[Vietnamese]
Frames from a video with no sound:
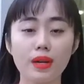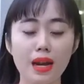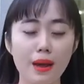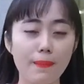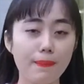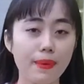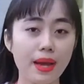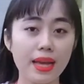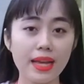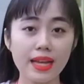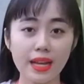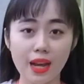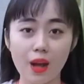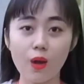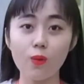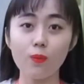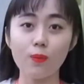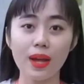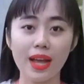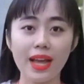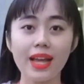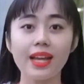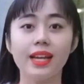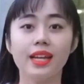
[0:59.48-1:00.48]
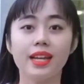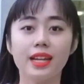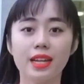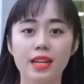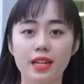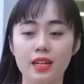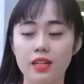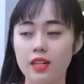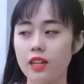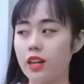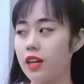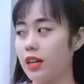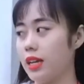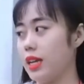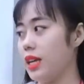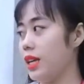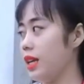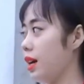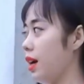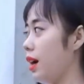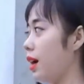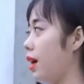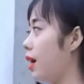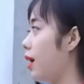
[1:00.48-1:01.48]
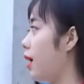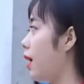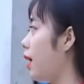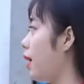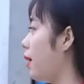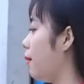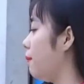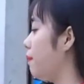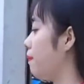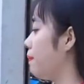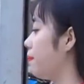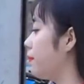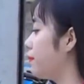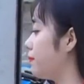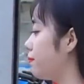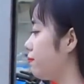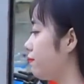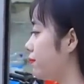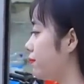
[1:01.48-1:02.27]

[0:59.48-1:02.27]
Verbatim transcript: 0520 ha rồi um,